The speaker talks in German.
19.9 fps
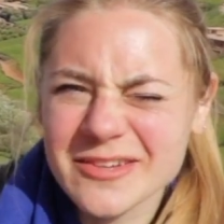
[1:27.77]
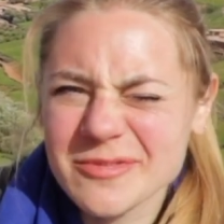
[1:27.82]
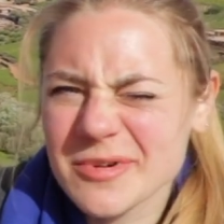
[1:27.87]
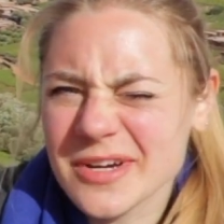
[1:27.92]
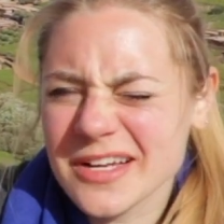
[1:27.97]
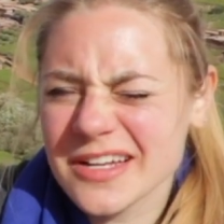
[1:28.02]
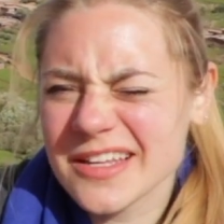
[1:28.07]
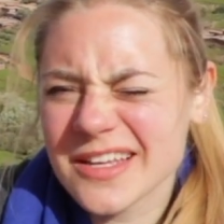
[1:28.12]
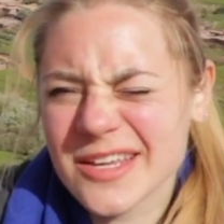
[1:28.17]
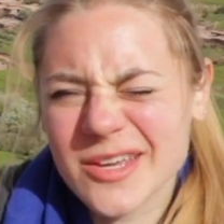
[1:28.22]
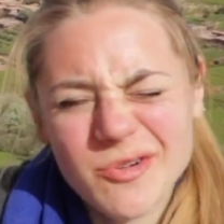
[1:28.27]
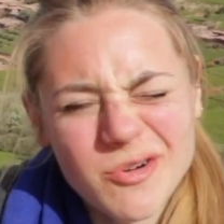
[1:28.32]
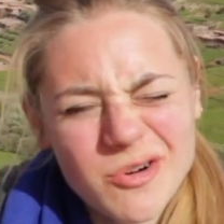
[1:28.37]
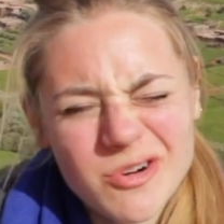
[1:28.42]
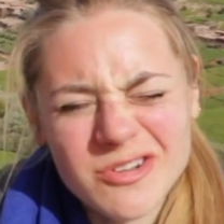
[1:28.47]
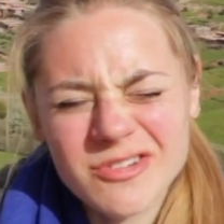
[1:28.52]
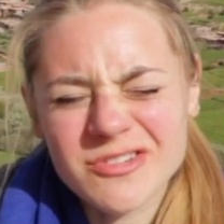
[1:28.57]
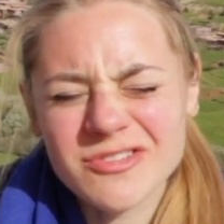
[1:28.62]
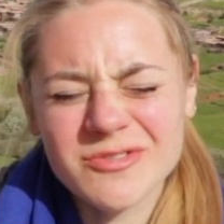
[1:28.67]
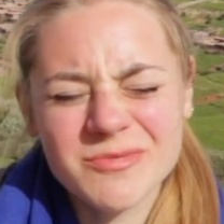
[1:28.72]
über
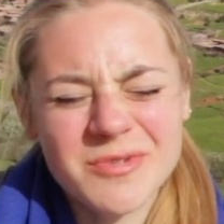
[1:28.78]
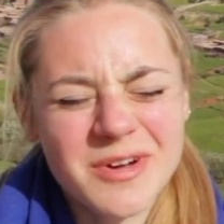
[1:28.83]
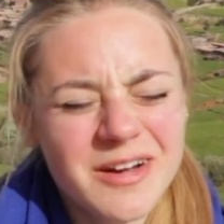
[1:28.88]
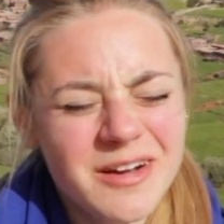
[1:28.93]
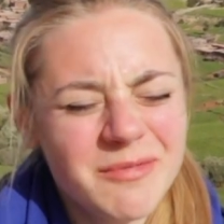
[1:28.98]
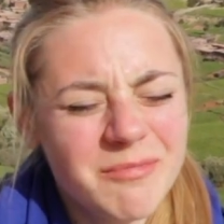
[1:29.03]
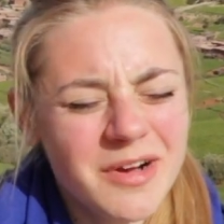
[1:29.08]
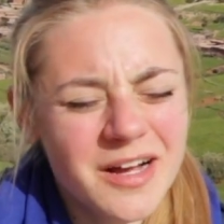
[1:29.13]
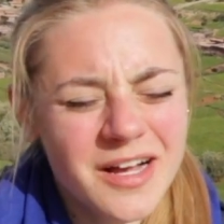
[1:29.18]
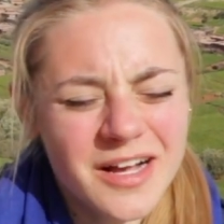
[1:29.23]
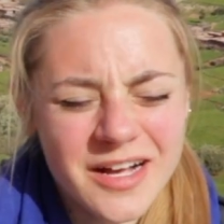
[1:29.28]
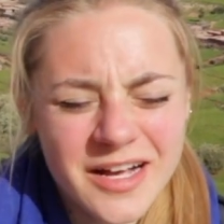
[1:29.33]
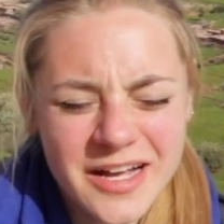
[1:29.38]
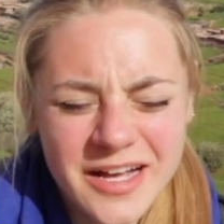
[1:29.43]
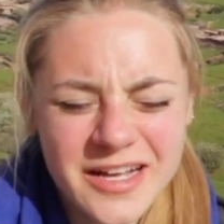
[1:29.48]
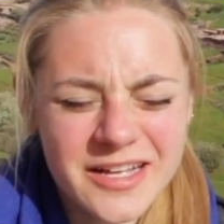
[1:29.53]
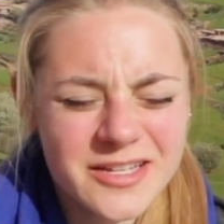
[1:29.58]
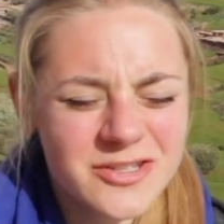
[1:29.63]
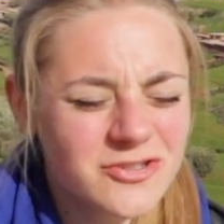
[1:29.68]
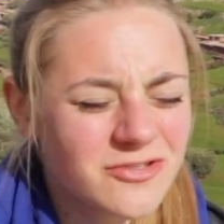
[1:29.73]
Religion und über
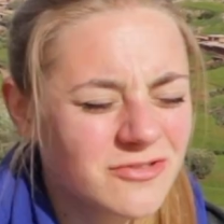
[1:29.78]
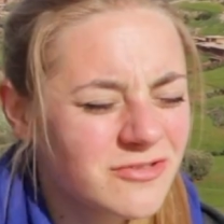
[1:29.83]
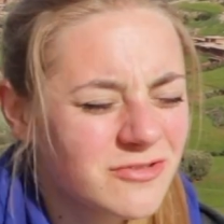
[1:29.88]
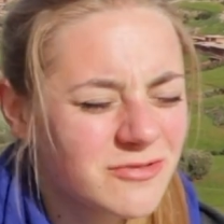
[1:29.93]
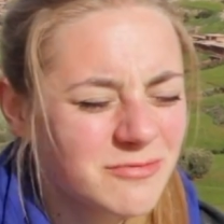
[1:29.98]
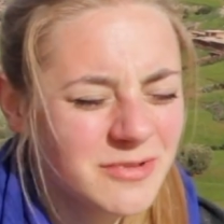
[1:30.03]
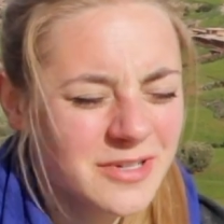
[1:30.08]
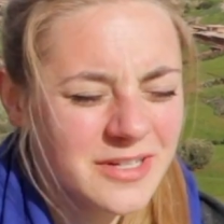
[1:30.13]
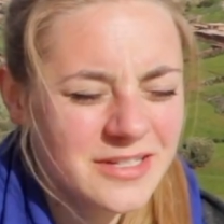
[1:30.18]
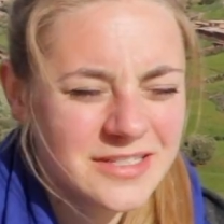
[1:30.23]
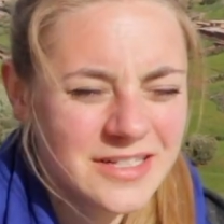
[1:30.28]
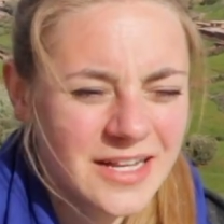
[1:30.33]
Marrakesch und über das